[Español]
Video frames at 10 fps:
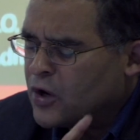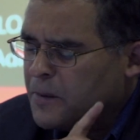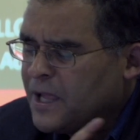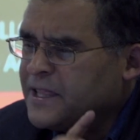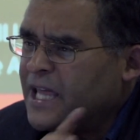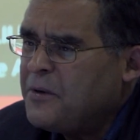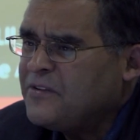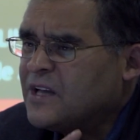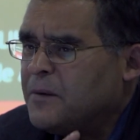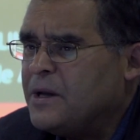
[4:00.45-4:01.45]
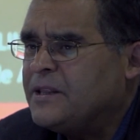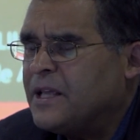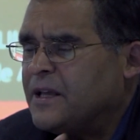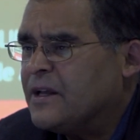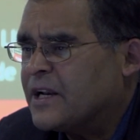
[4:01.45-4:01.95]
lo que plantea
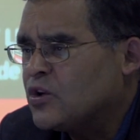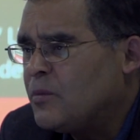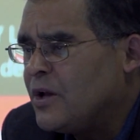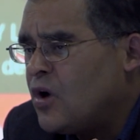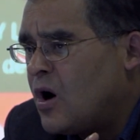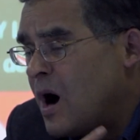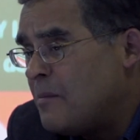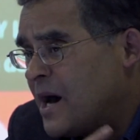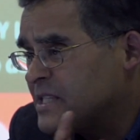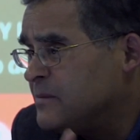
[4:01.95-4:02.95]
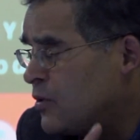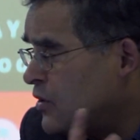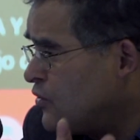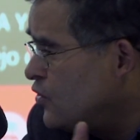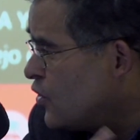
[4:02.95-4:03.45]
básicamente, retomando a, Marx, y por
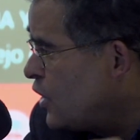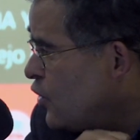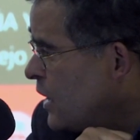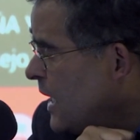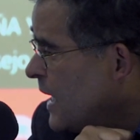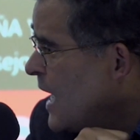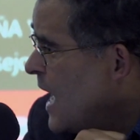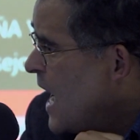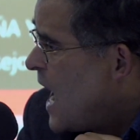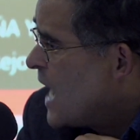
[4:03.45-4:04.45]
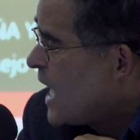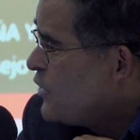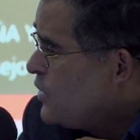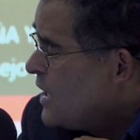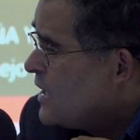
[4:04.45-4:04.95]
eso yo creo que aquí
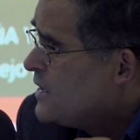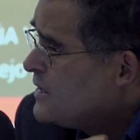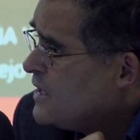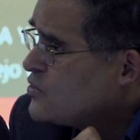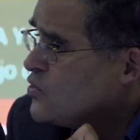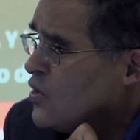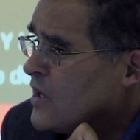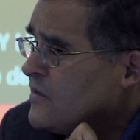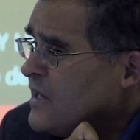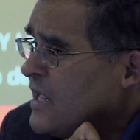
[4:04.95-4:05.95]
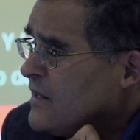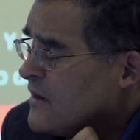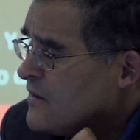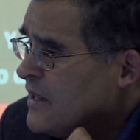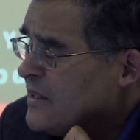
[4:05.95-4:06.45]
hay una discusión que sería
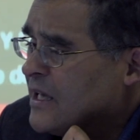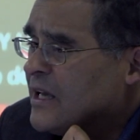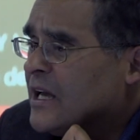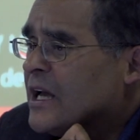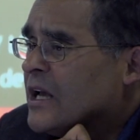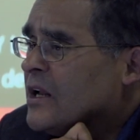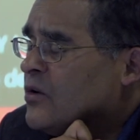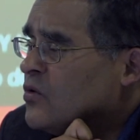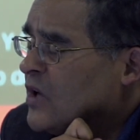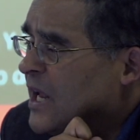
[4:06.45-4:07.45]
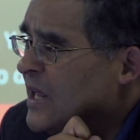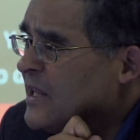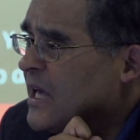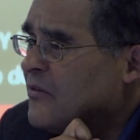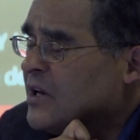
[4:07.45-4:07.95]
interesante, eh, Luciana,
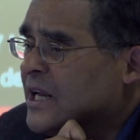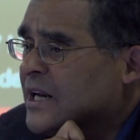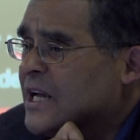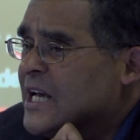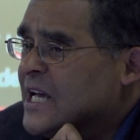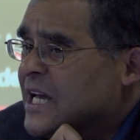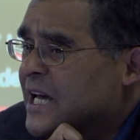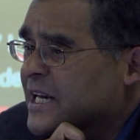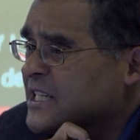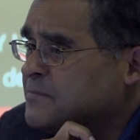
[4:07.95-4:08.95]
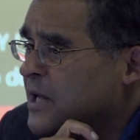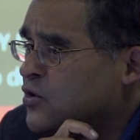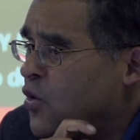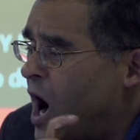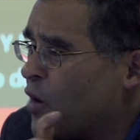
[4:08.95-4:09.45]
de abrir
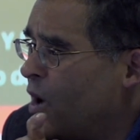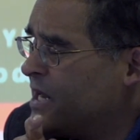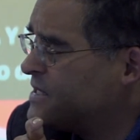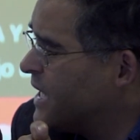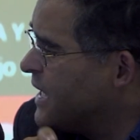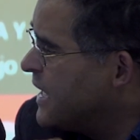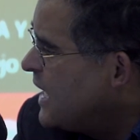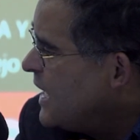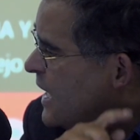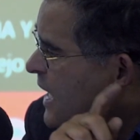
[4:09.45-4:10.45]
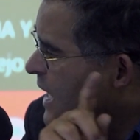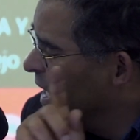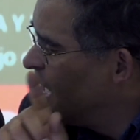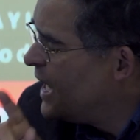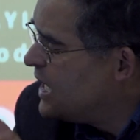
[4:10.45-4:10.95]
respecto a cuál es el
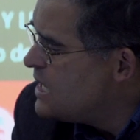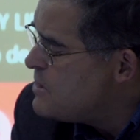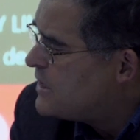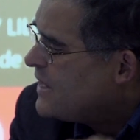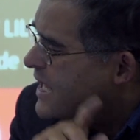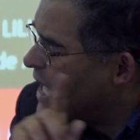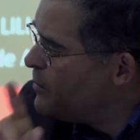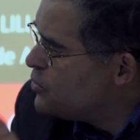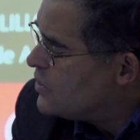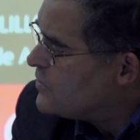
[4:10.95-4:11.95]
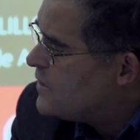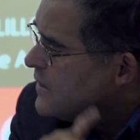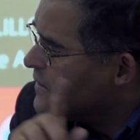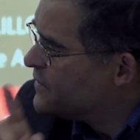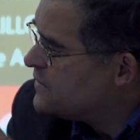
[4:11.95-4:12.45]
límite del cambio
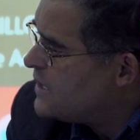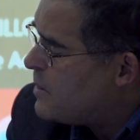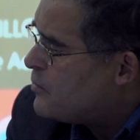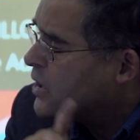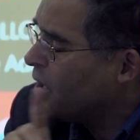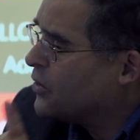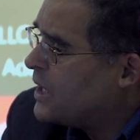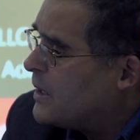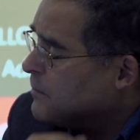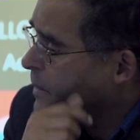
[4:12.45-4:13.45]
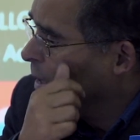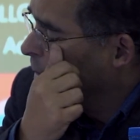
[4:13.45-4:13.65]
de, sistema, porque lo que